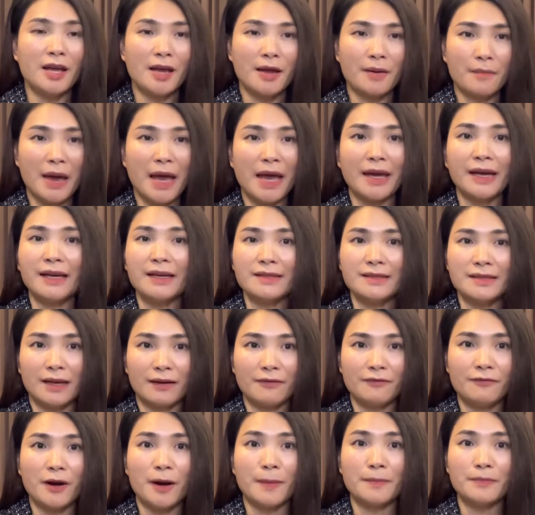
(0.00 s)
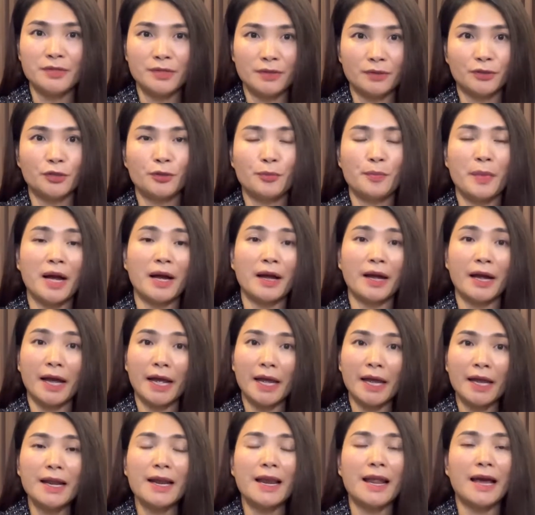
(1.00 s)
bán cái sản phẩm sữa rửa mặt
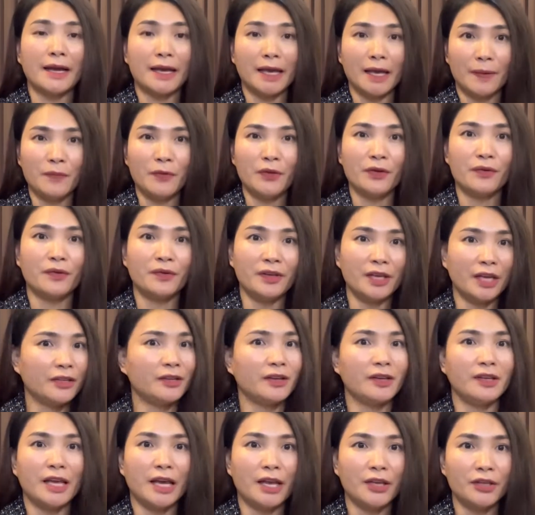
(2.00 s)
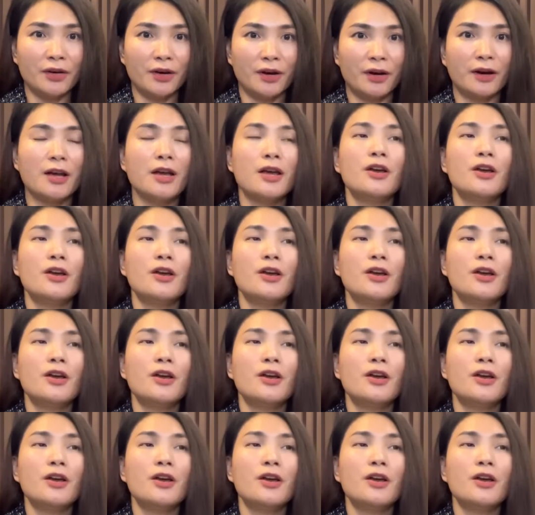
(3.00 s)
hay là kem dưỡng dành cho da nhờn,